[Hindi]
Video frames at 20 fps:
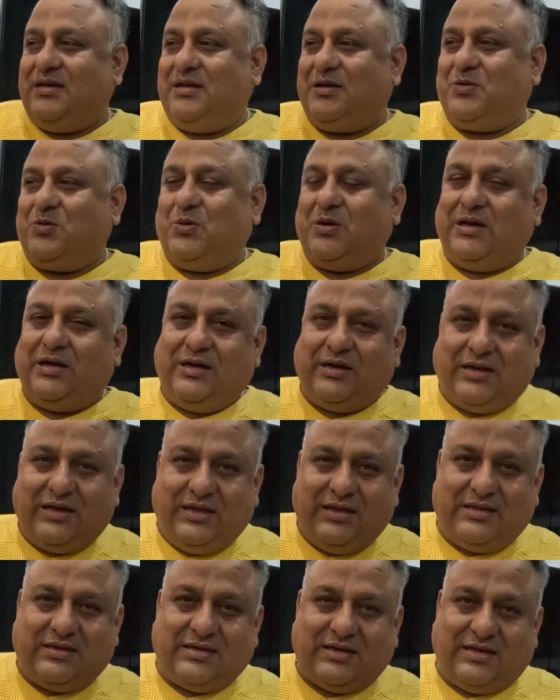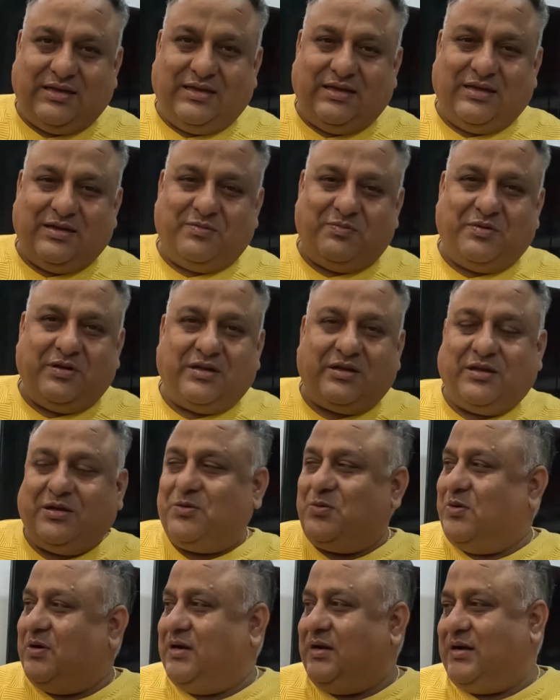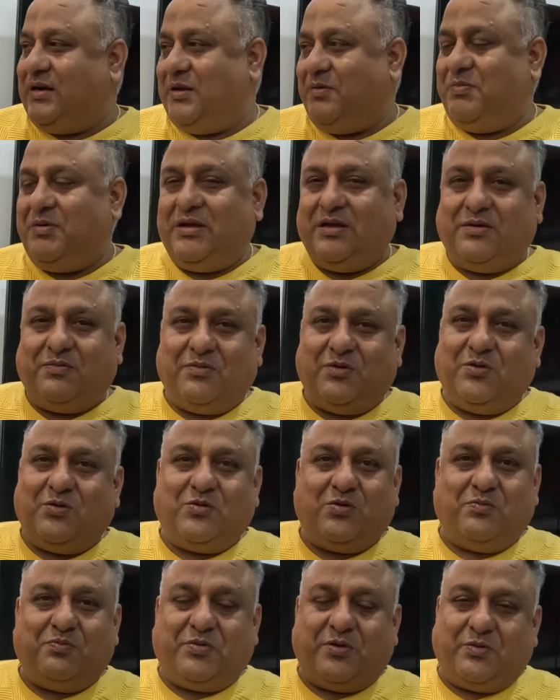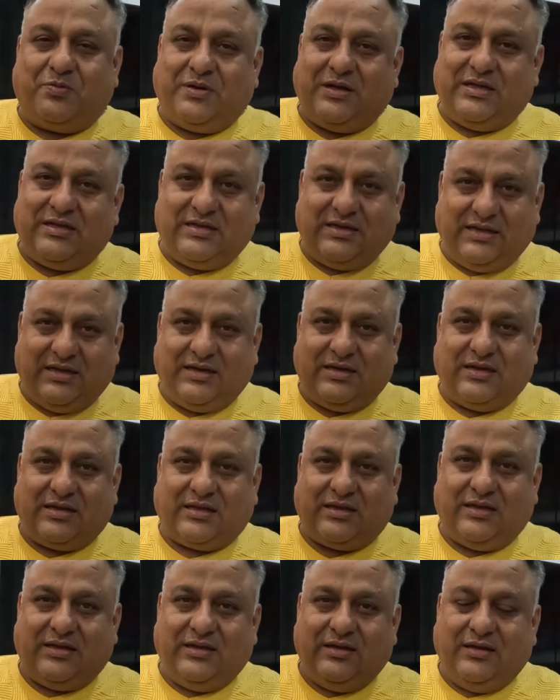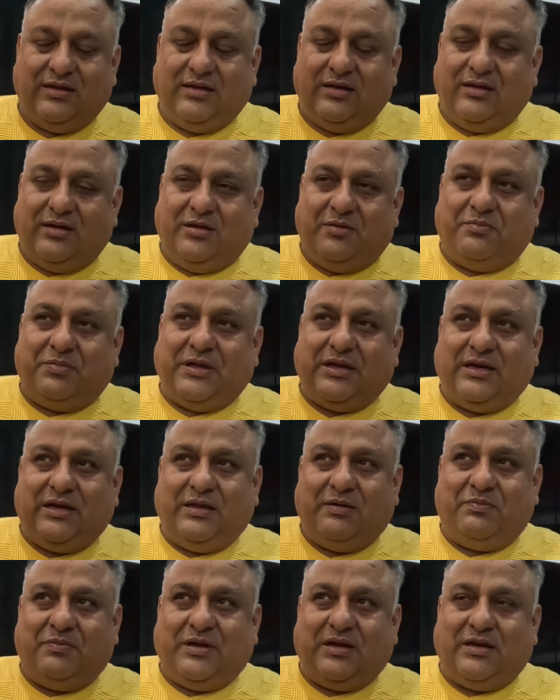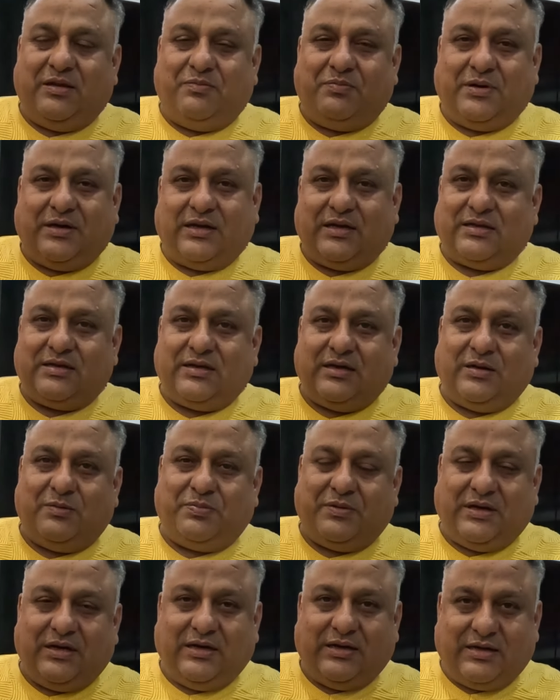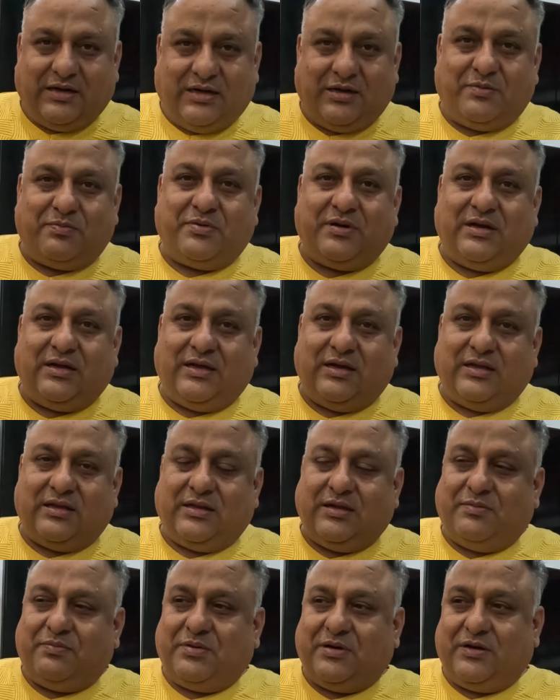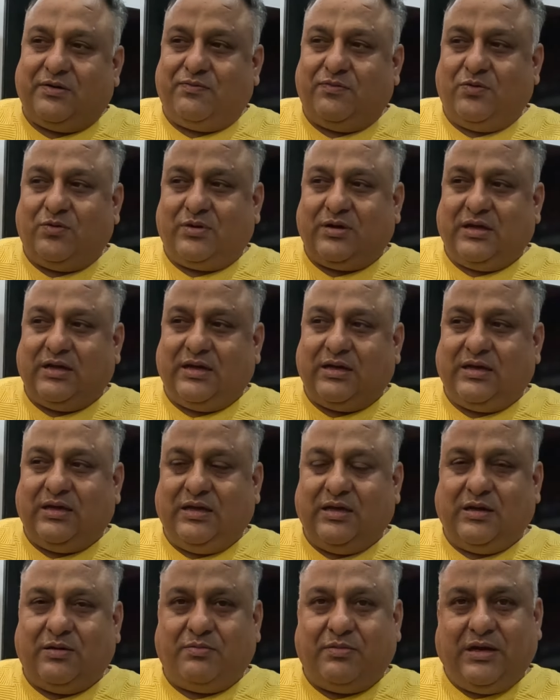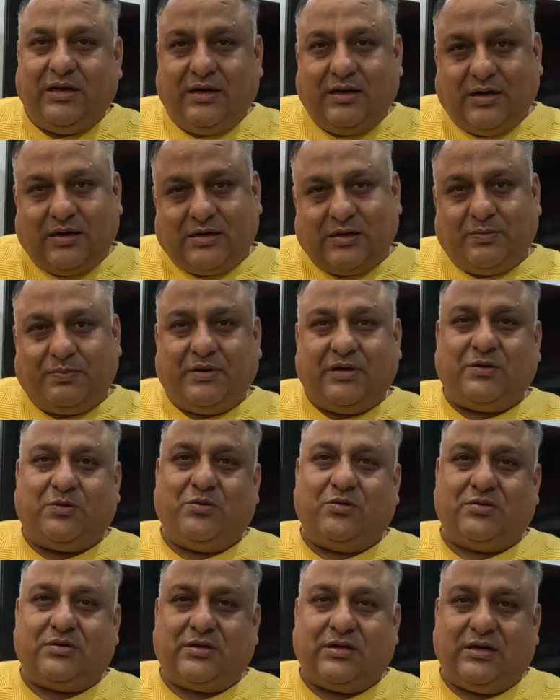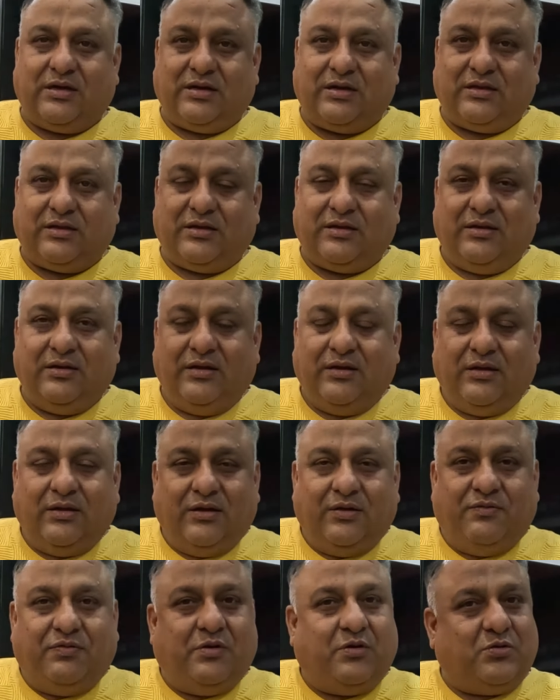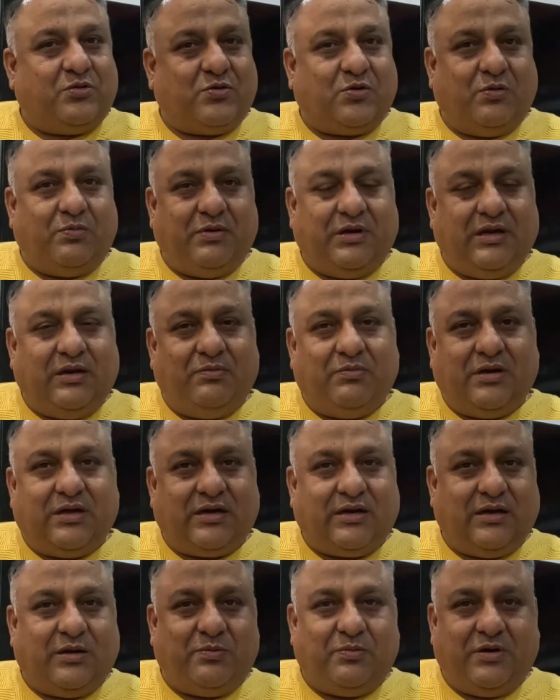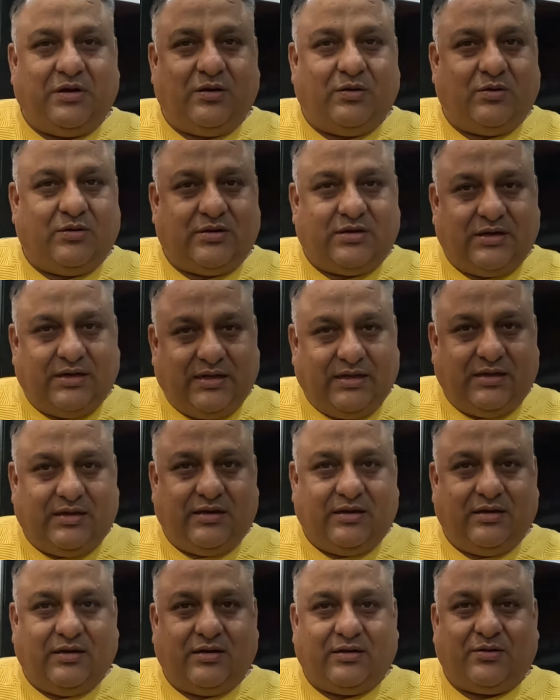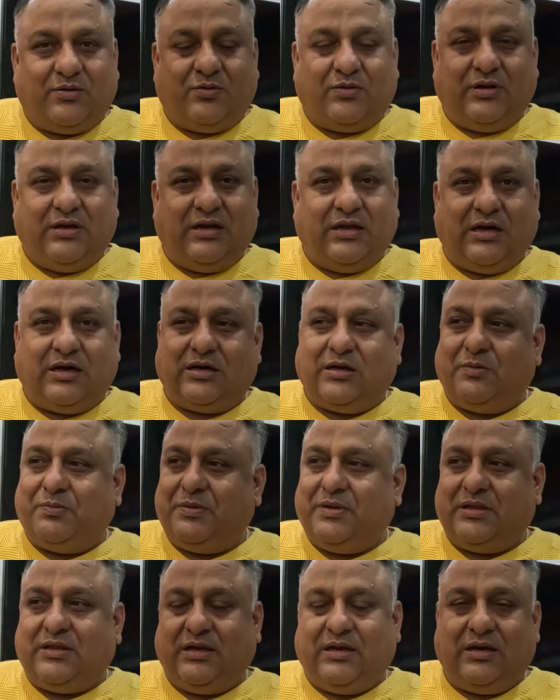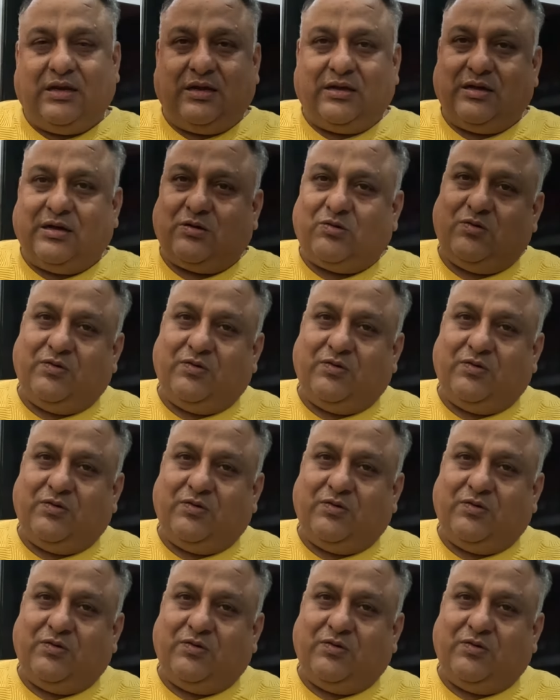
कि क्वालिटी चाहिए हमें कि क्वालिटी में हम लोग कॉम्प्रोमाइज़ नहीं करते पहले मैंने 12 साल पहले टेंट बनाया था बट वो क्या है कि हमें ही लाख रुपया कॉस्ट आ रहा था फिर उसको मैंने मार्केट में लॉन्च नहीं किया क्योंकि लाख रुपये देने का